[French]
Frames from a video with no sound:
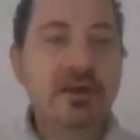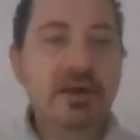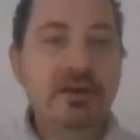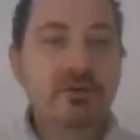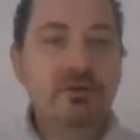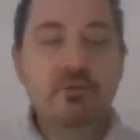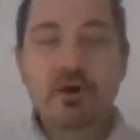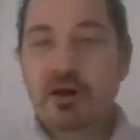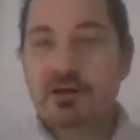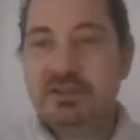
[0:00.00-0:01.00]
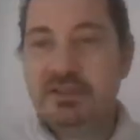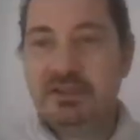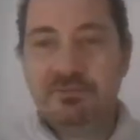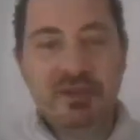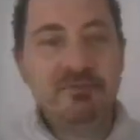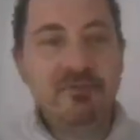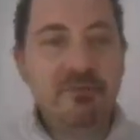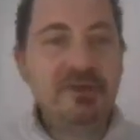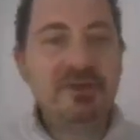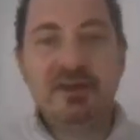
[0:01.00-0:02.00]
Et donc, moi, c'est ce qui peut-être va
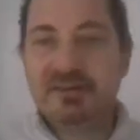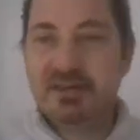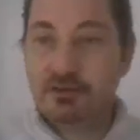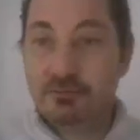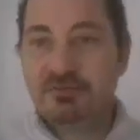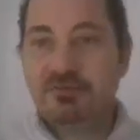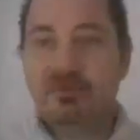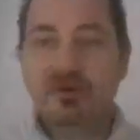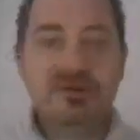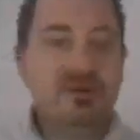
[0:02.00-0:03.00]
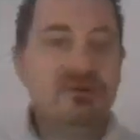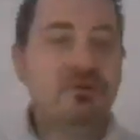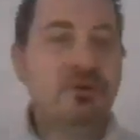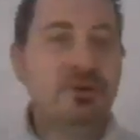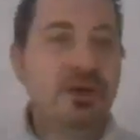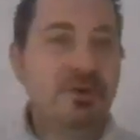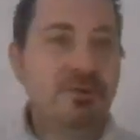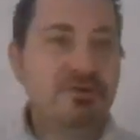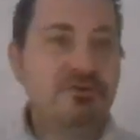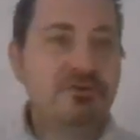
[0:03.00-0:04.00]
m'intéresser. Je basculerai sur un Android M1
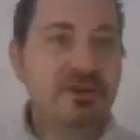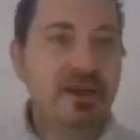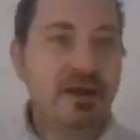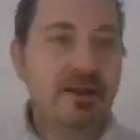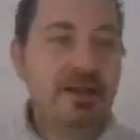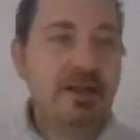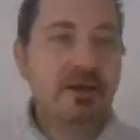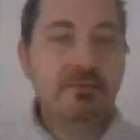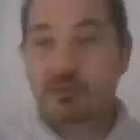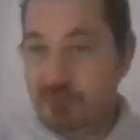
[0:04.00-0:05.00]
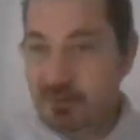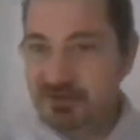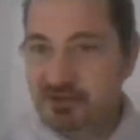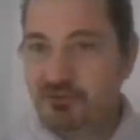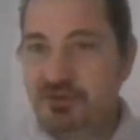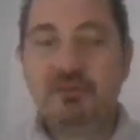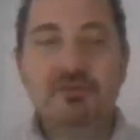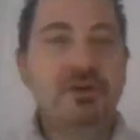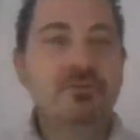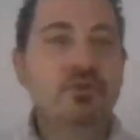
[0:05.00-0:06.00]
puisque j'en ai un même si je suis très
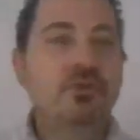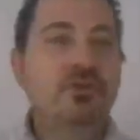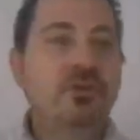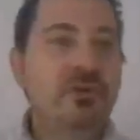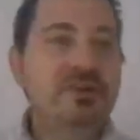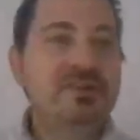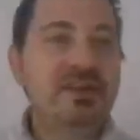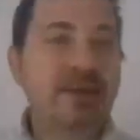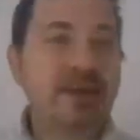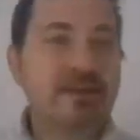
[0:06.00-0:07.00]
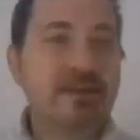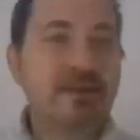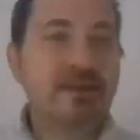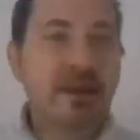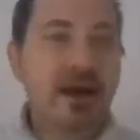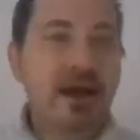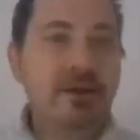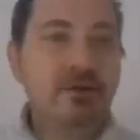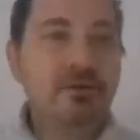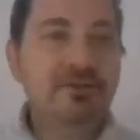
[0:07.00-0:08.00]
content de mon Android C4.
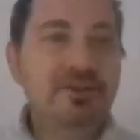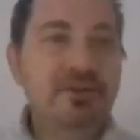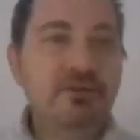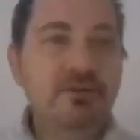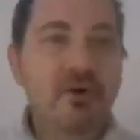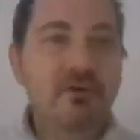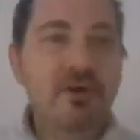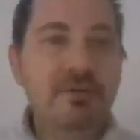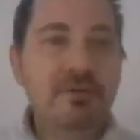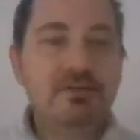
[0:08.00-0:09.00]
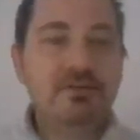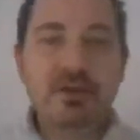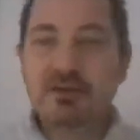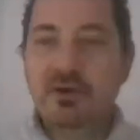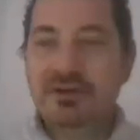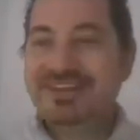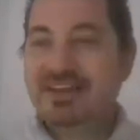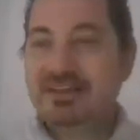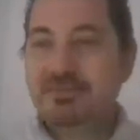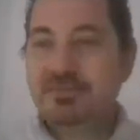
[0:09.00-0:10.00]
Allez, on continue, on va basculer dans
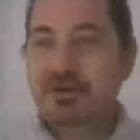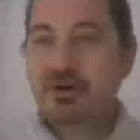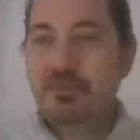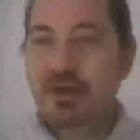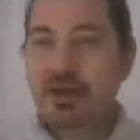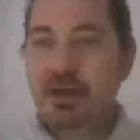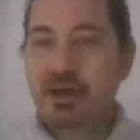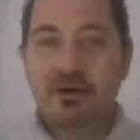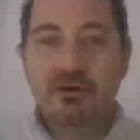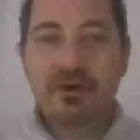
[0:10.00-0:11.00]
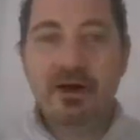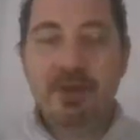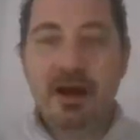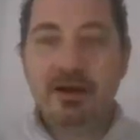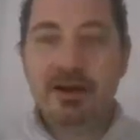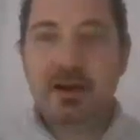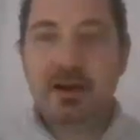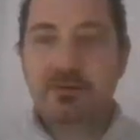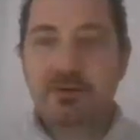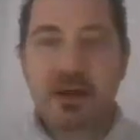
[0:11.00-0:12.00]
Home et on va parler
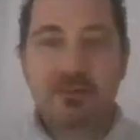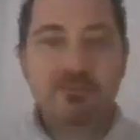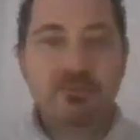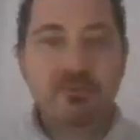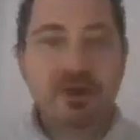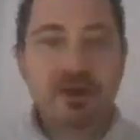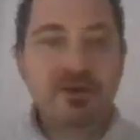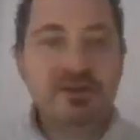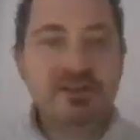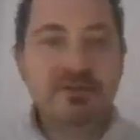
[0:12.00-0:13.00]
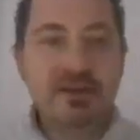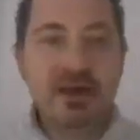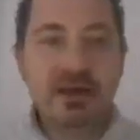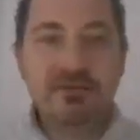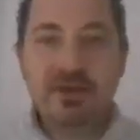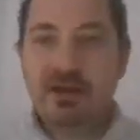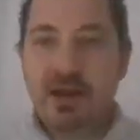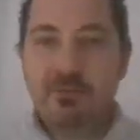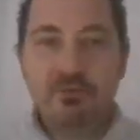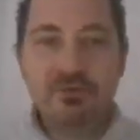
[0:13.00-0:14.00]
de la pull request qui vient d'arriver,
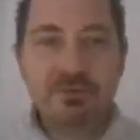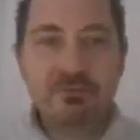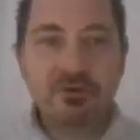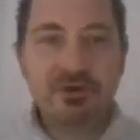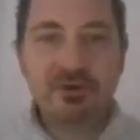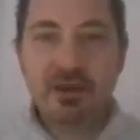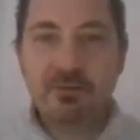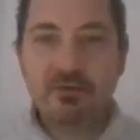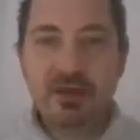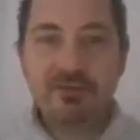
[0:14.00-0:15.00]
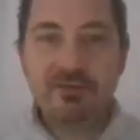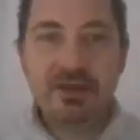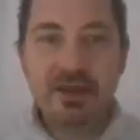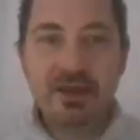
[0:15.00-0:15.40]
la plus importante à mon avis,